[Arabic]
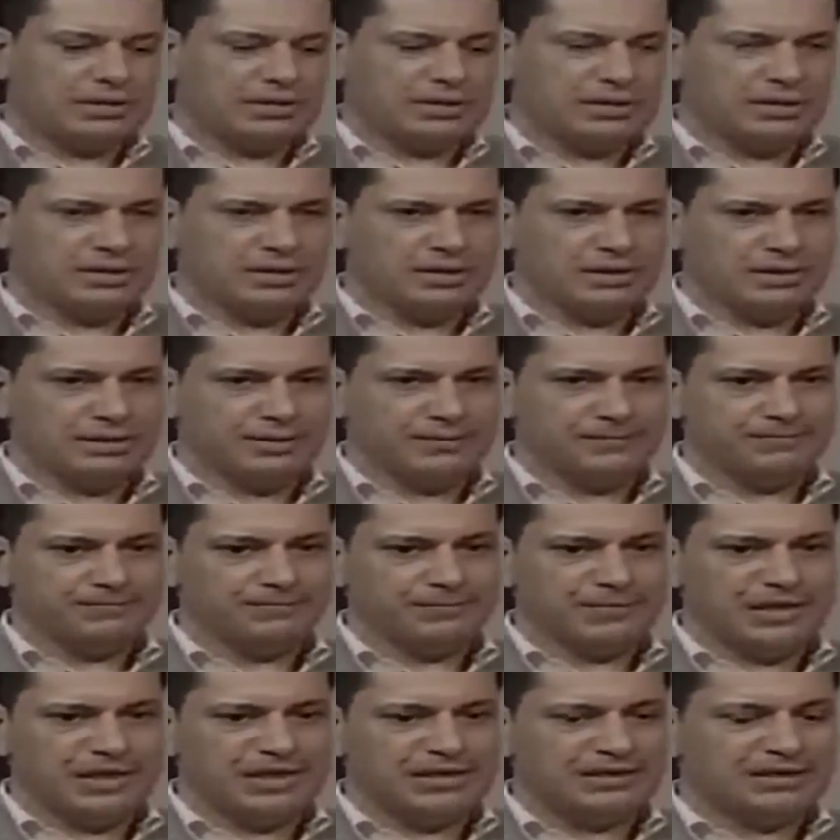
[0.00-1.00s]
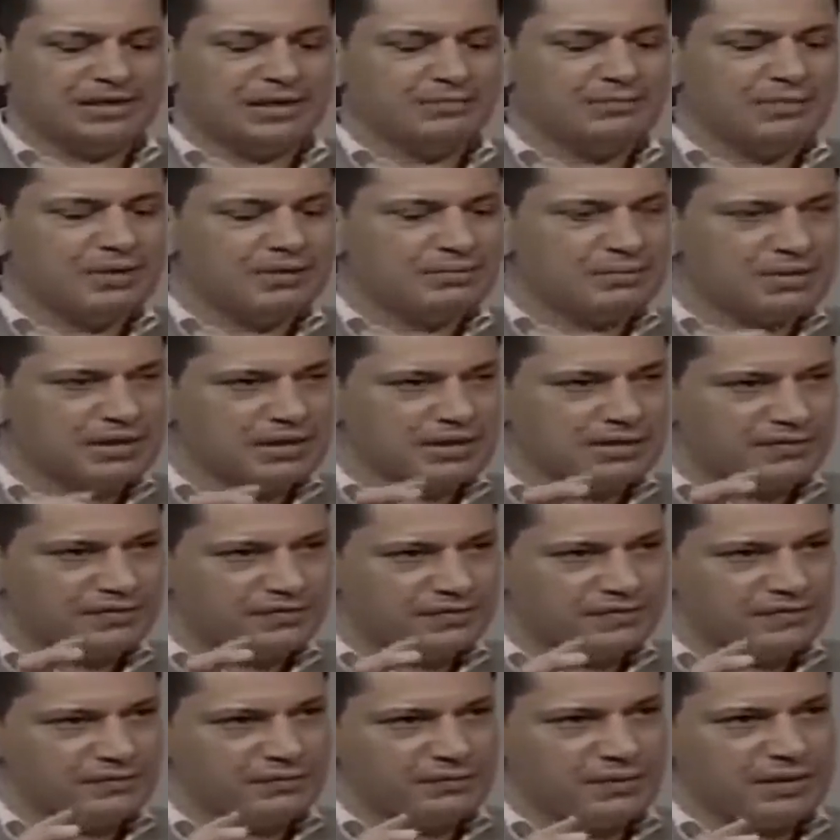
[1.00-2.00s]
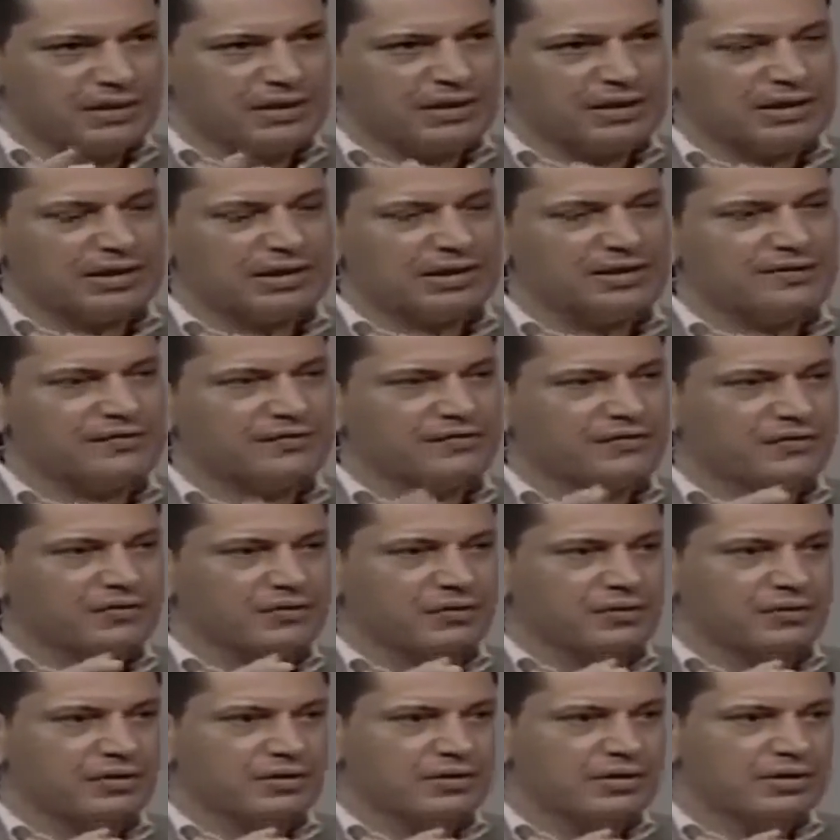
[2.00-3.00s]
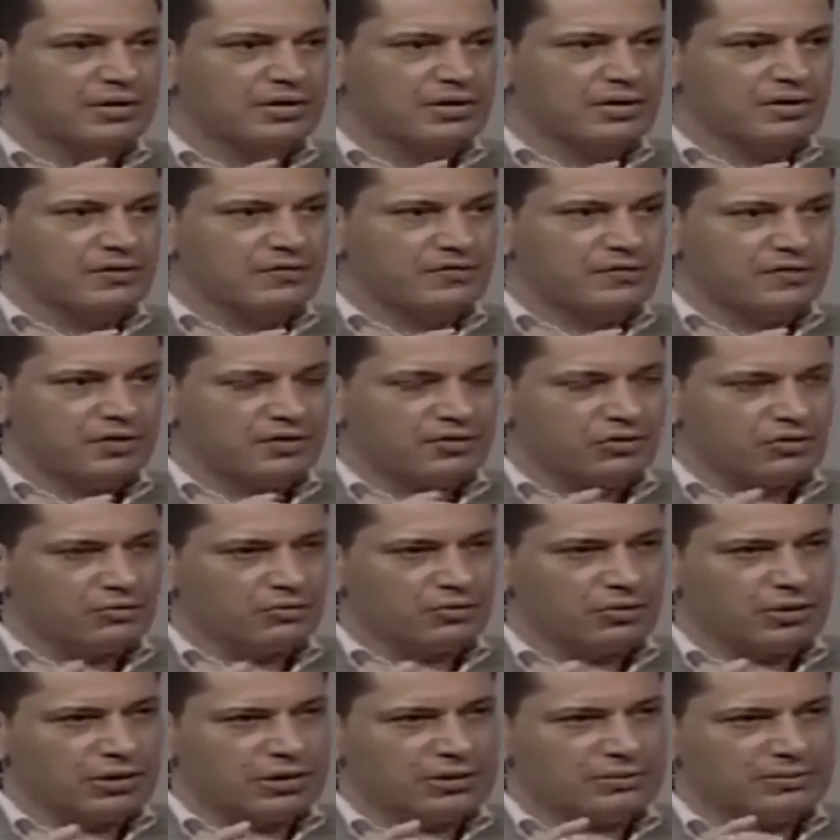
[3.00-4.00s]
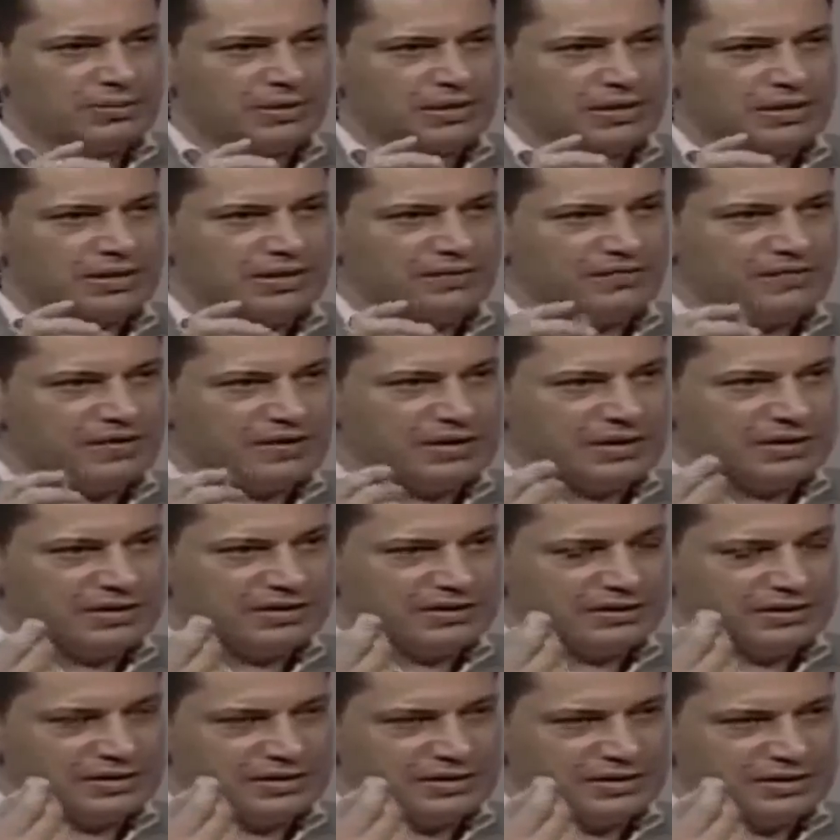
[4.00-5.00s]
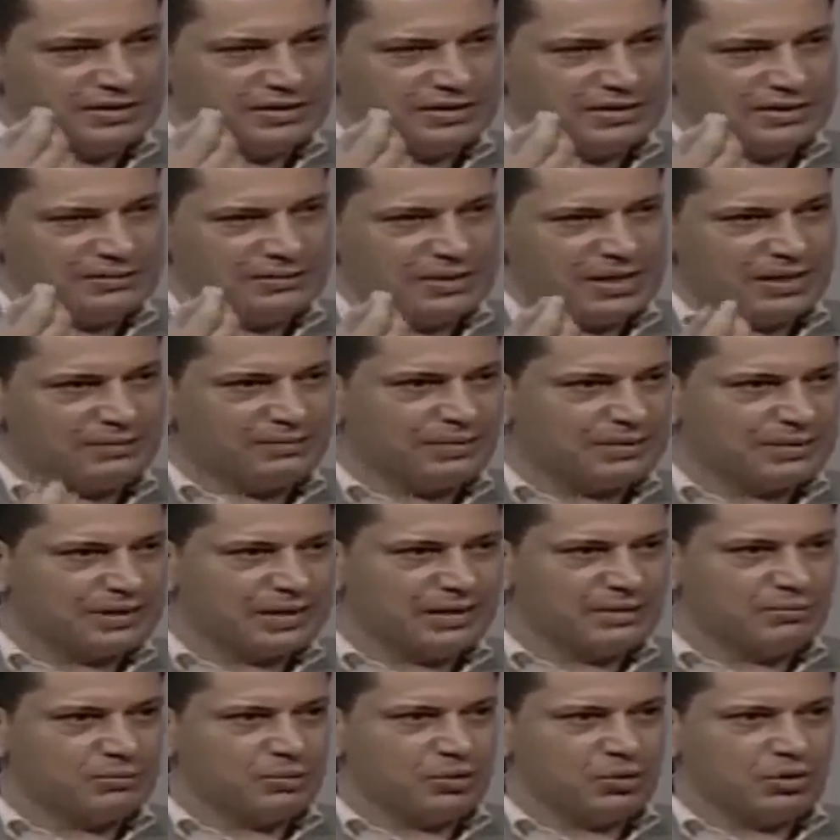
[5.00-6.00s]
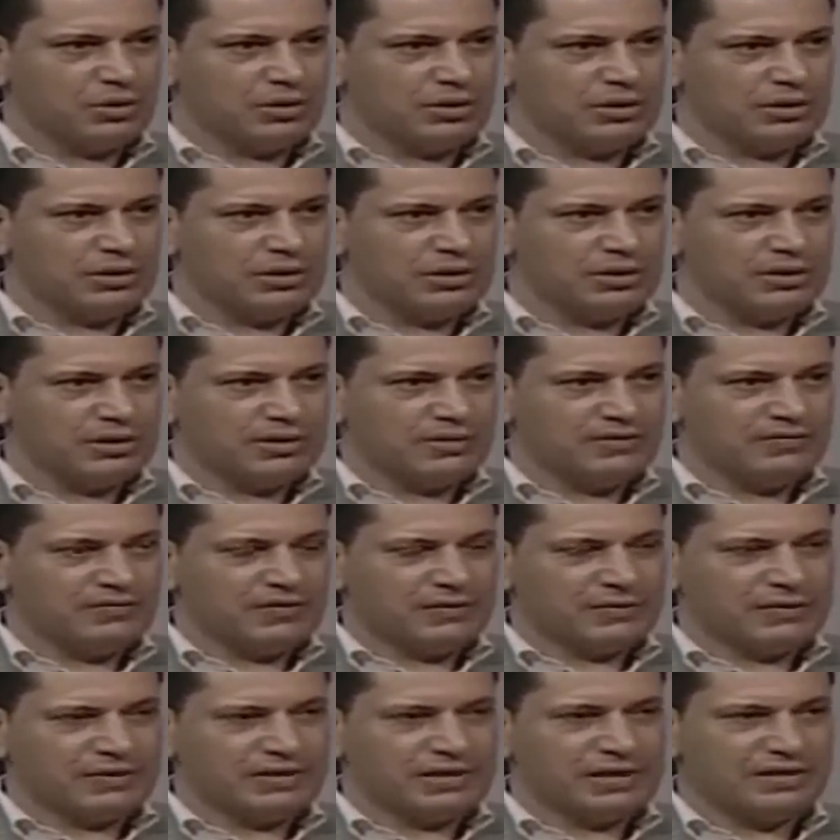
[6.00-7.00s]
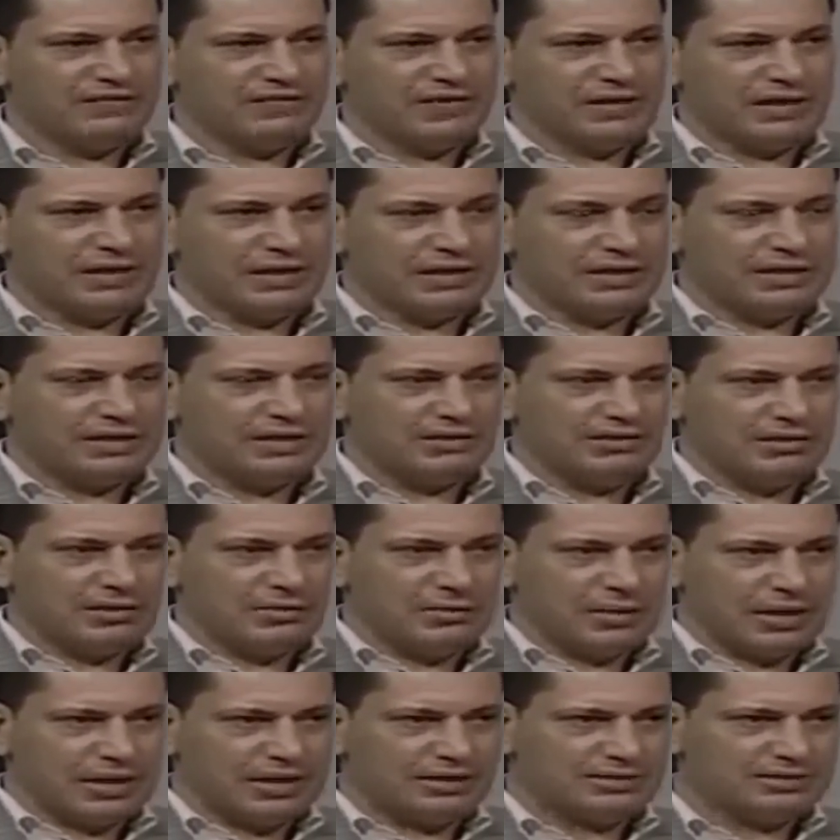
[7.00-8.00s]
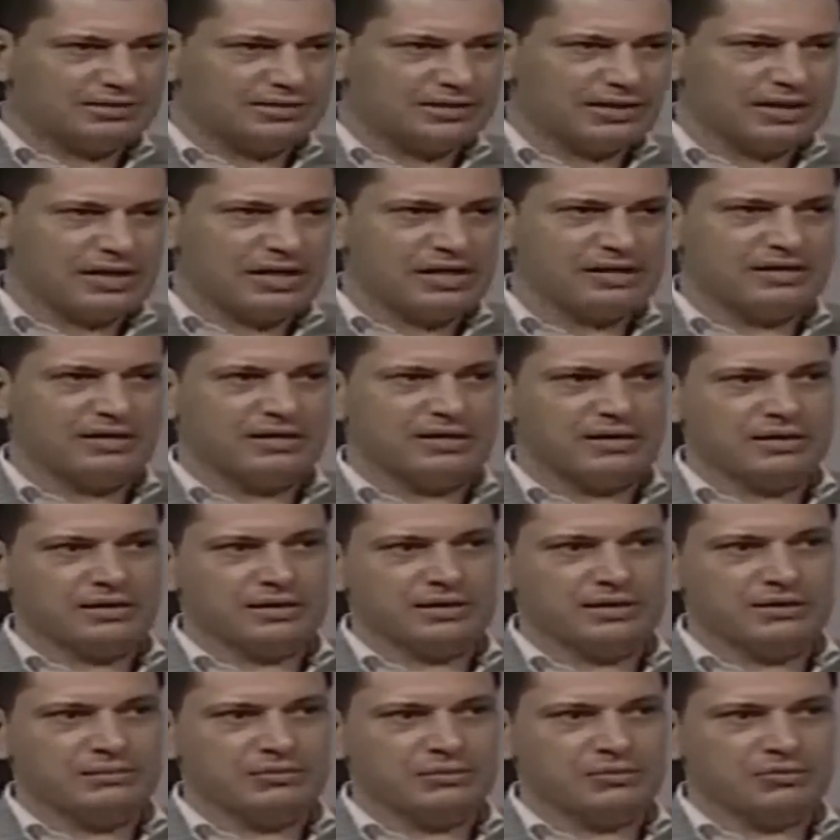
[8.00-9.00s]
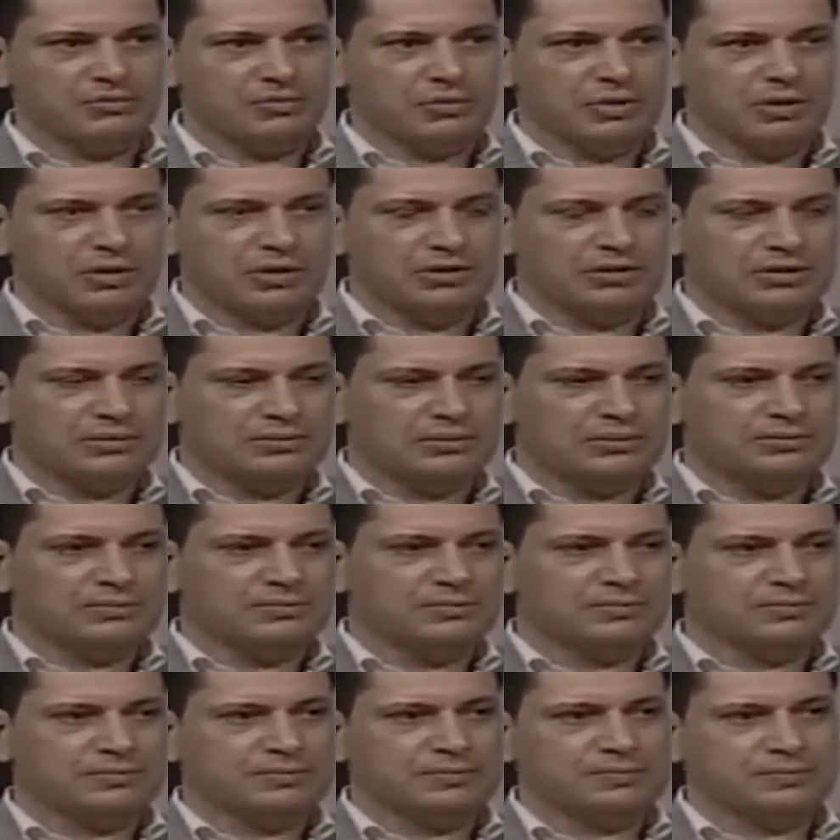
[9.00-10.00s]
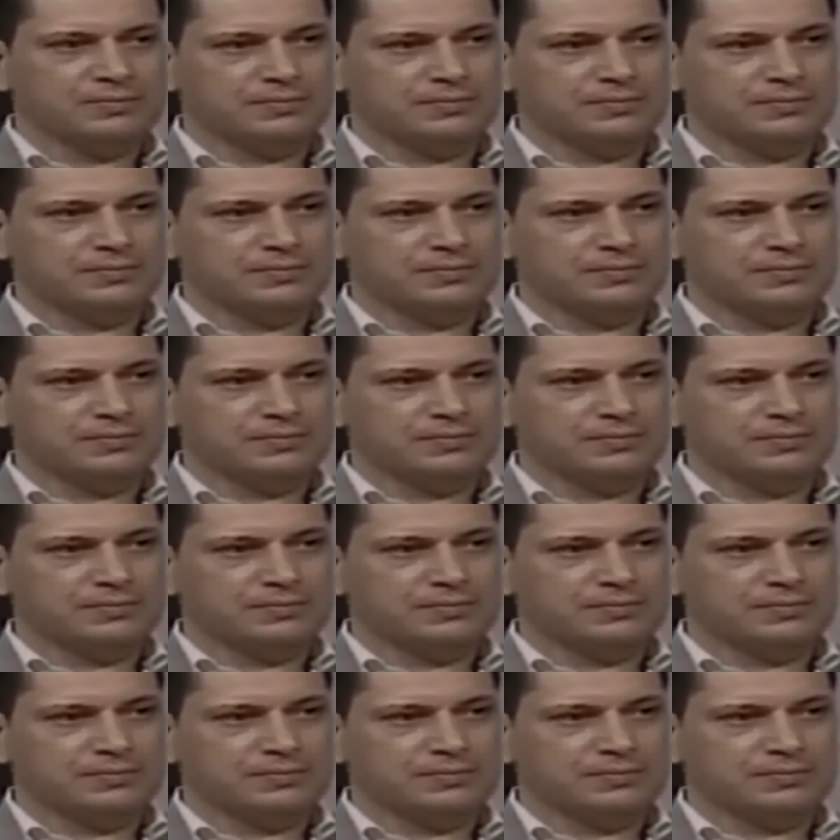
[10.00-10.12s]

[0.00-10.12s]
ال ال الاكتئاب بيعمل ايه بغير ايه في, في الهرمونات بغير ايه في آه. الكيمياء بتاع المخ تمام. فبالتالي في العلاج الدوائي بيحسن هذا بالظبط آه، تمام تمام